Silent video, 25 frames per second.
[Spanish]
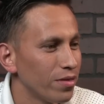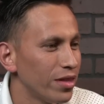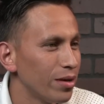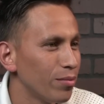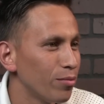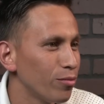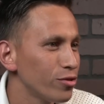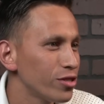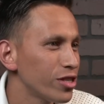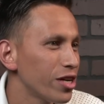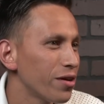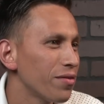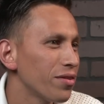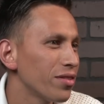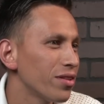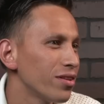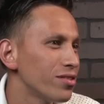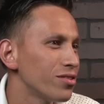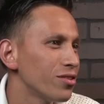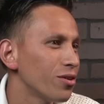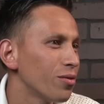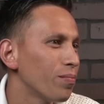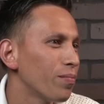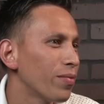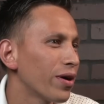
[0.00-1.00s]
mucha
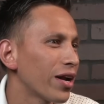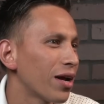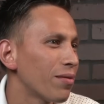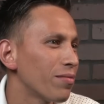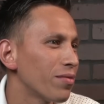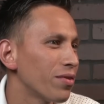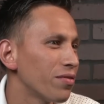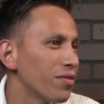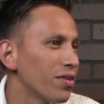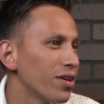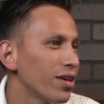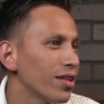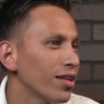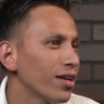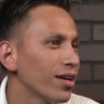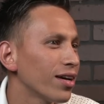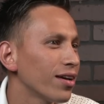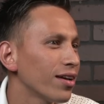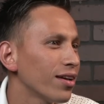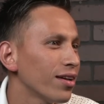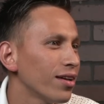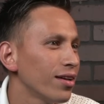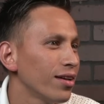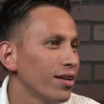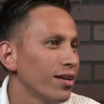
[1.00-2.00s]
bendición para mi vida,
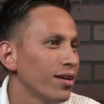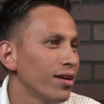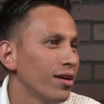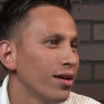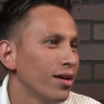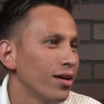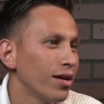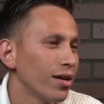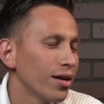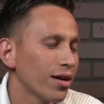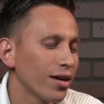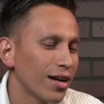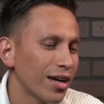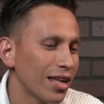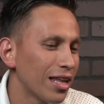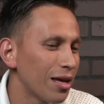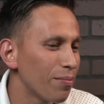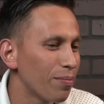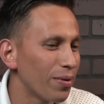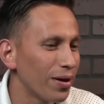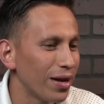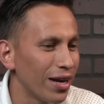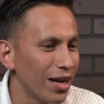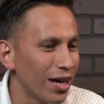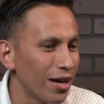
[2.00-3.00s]
cada
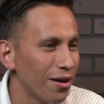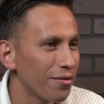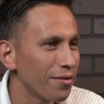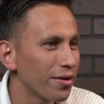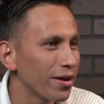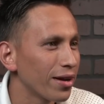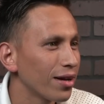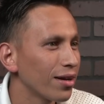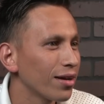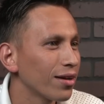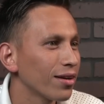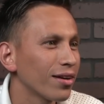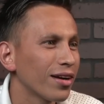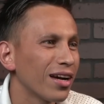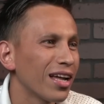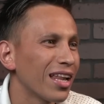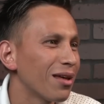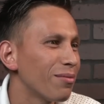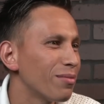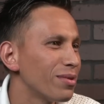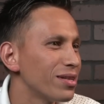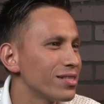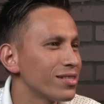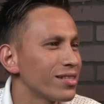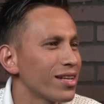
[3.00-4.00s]
palabra, cada
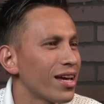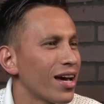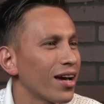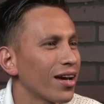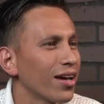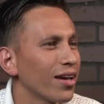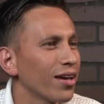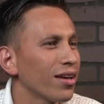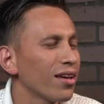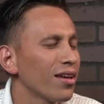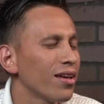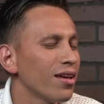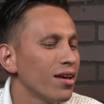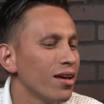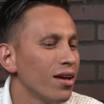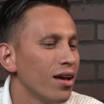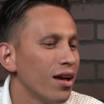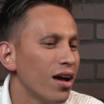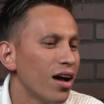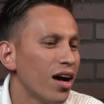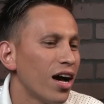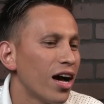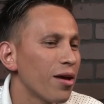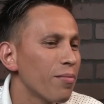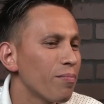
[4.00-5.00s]
mensaje
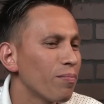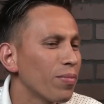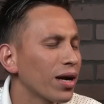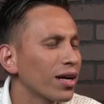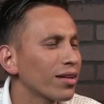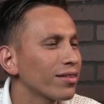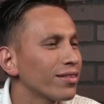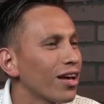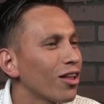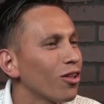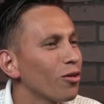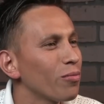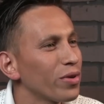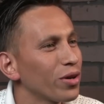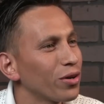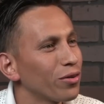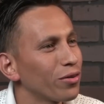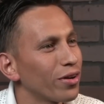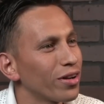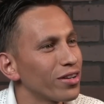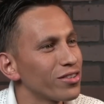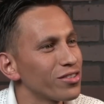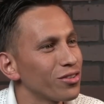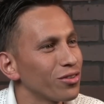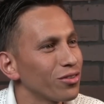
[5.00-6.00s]
ha impactado mi
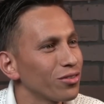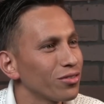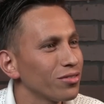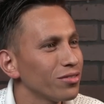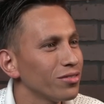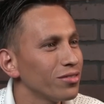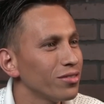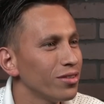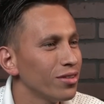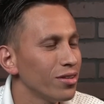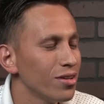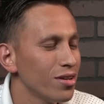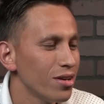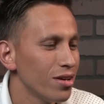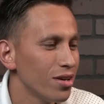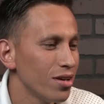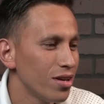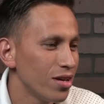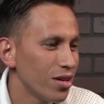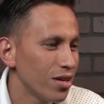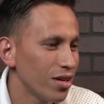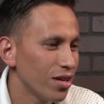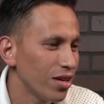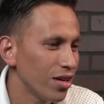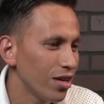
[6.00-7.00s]
corazón
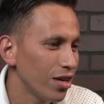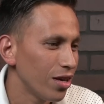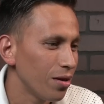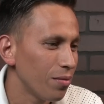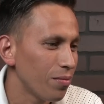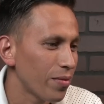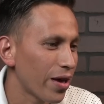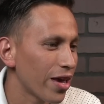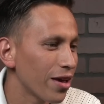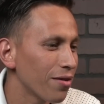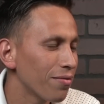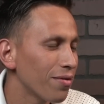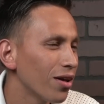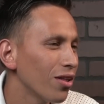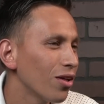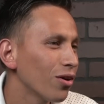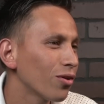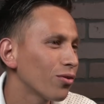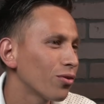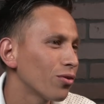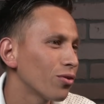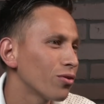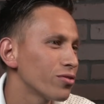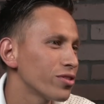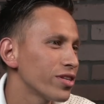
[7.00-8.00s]
y me ha llevado a
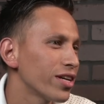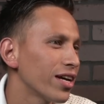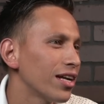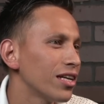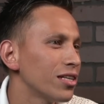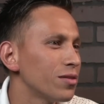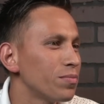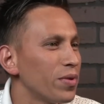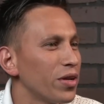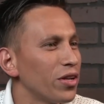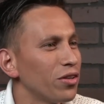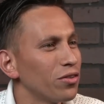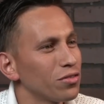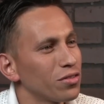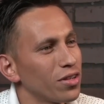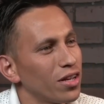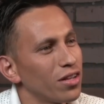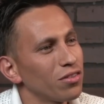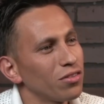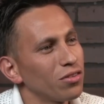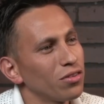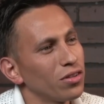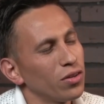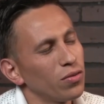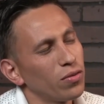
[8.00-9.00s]
conocer al Espíritu
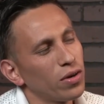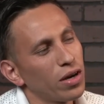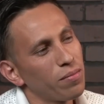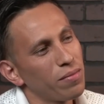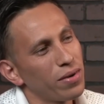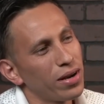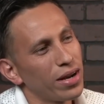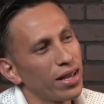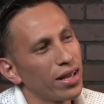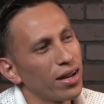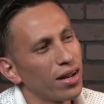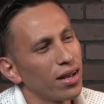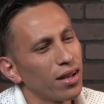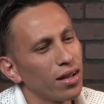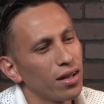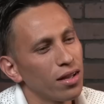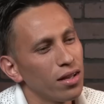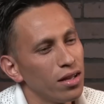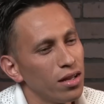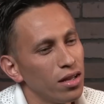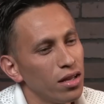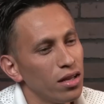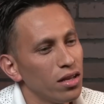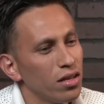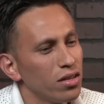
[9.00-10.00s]
Santo de una manera
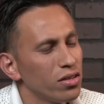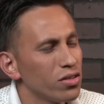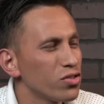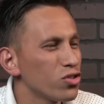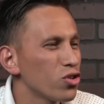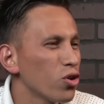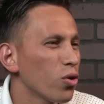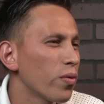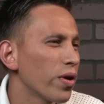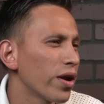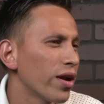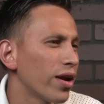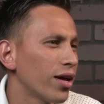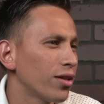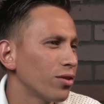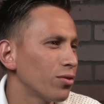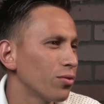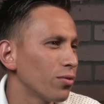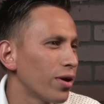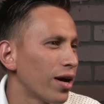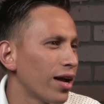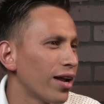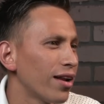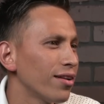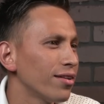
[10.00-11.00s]

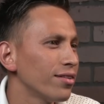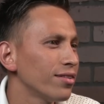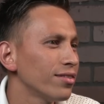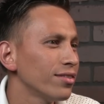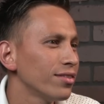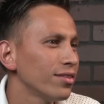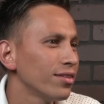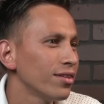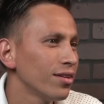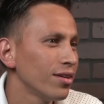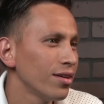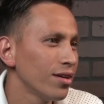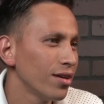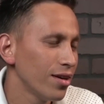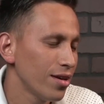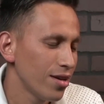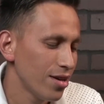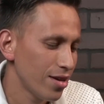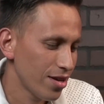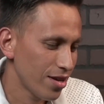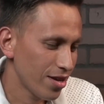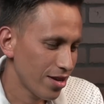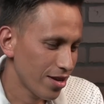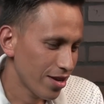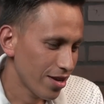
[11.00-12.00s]
sobrenatural.
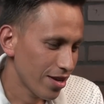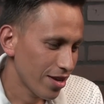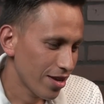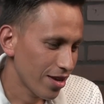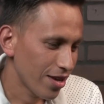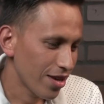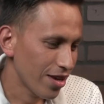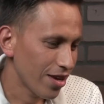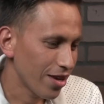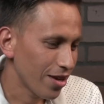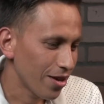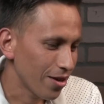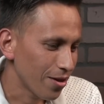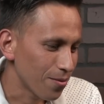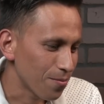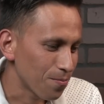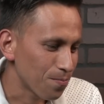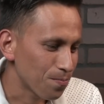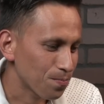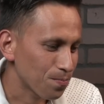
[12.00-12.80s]
Y